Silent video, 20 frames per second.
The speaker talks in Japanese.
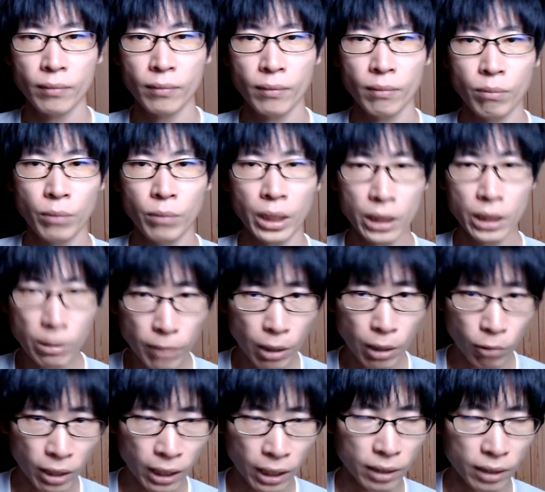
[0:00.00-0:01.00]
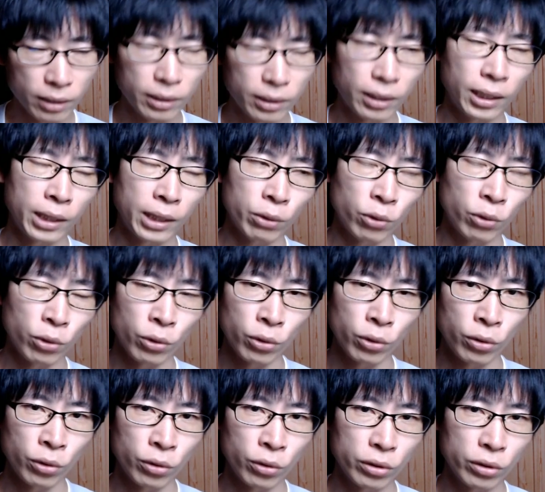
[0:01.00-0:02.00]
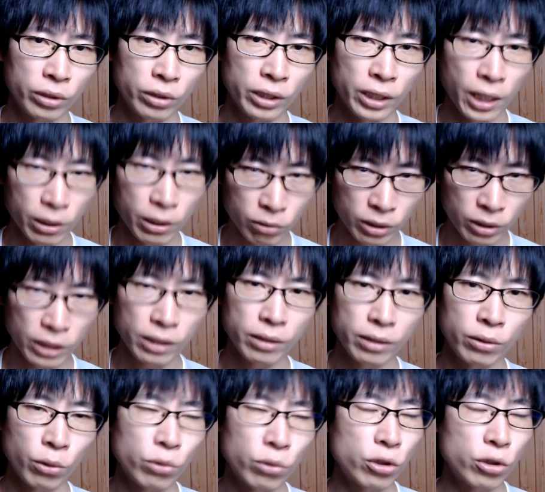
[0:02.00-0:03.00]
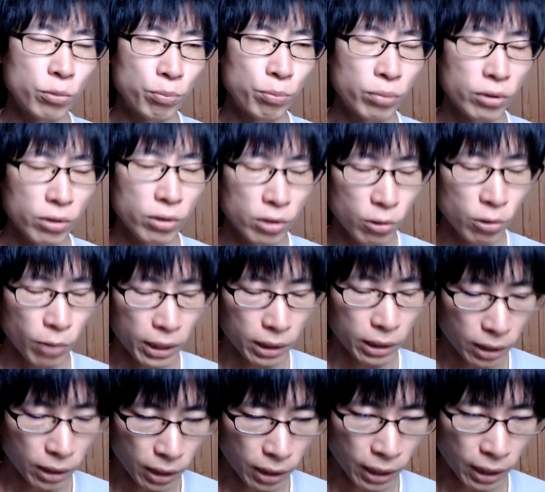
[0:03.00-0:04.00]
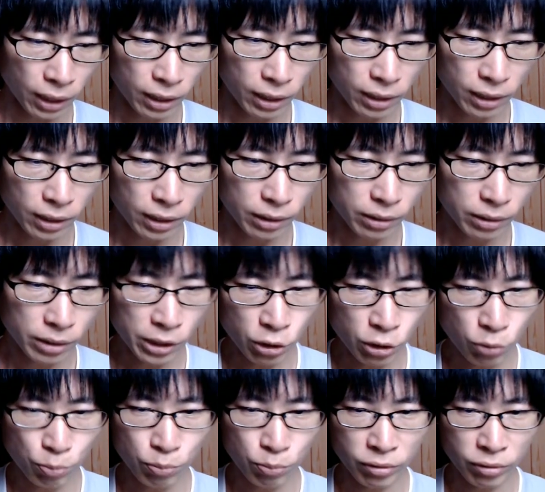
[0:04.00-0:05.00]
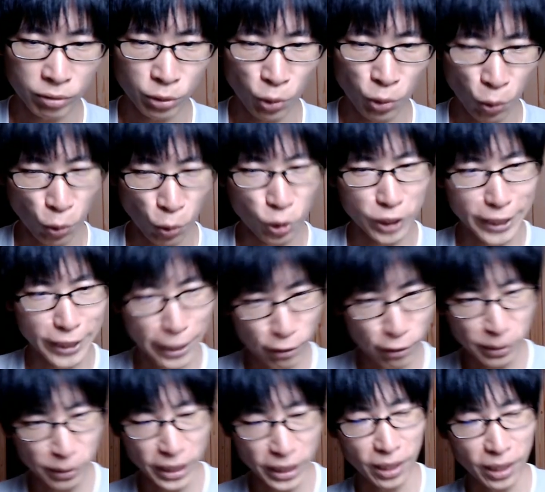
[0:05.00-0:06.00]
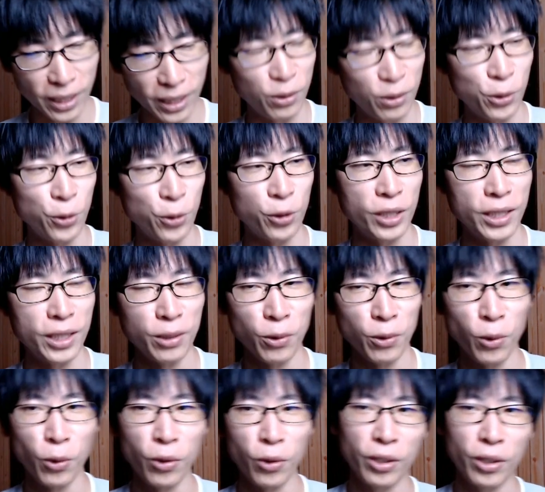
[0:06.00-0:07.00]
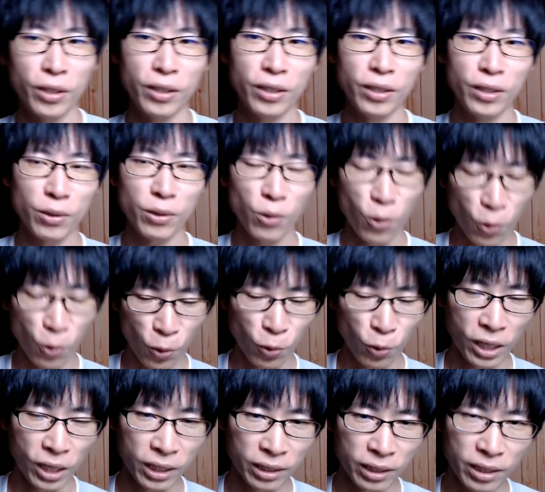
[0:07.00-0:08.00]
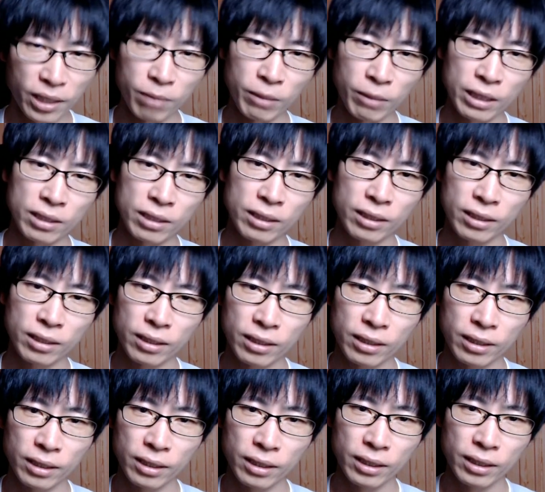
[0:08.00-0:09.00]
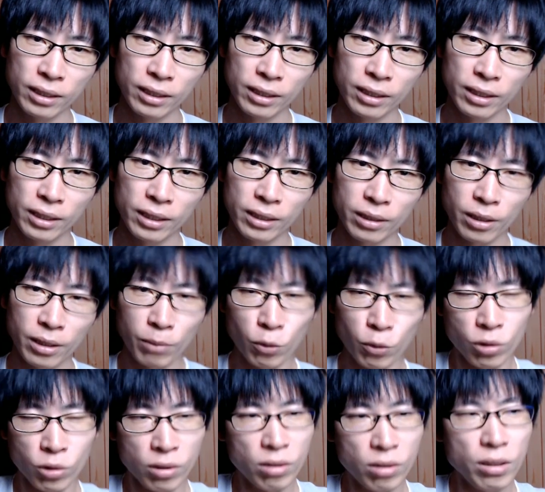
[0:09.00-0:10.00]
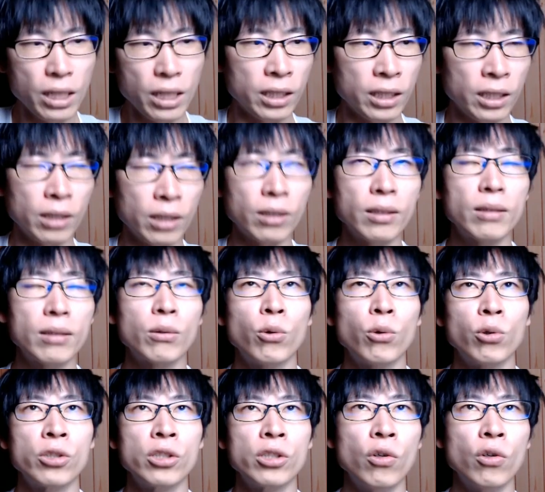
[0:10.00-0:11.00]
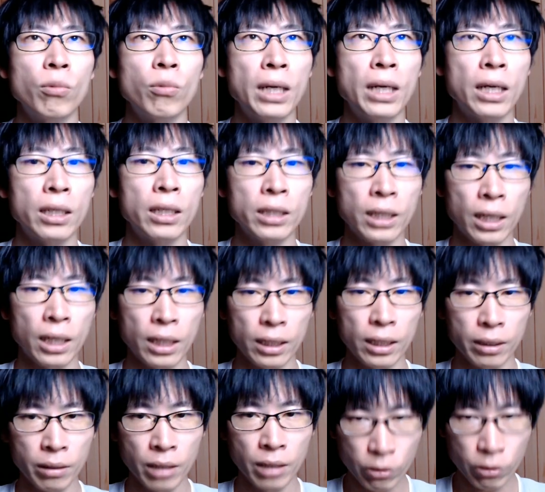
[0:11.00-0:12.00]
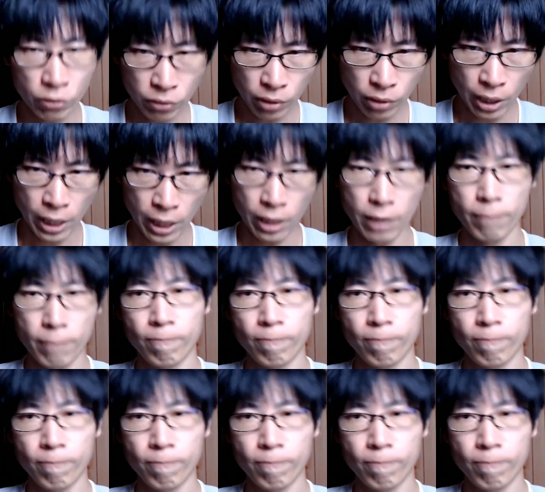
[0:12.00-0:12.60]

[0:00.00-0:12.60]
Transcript: まあ今はあの、気楽に40分座ったら20分横になるみたいなルーティンを心がけています。でも常に腰の周りがだるくて、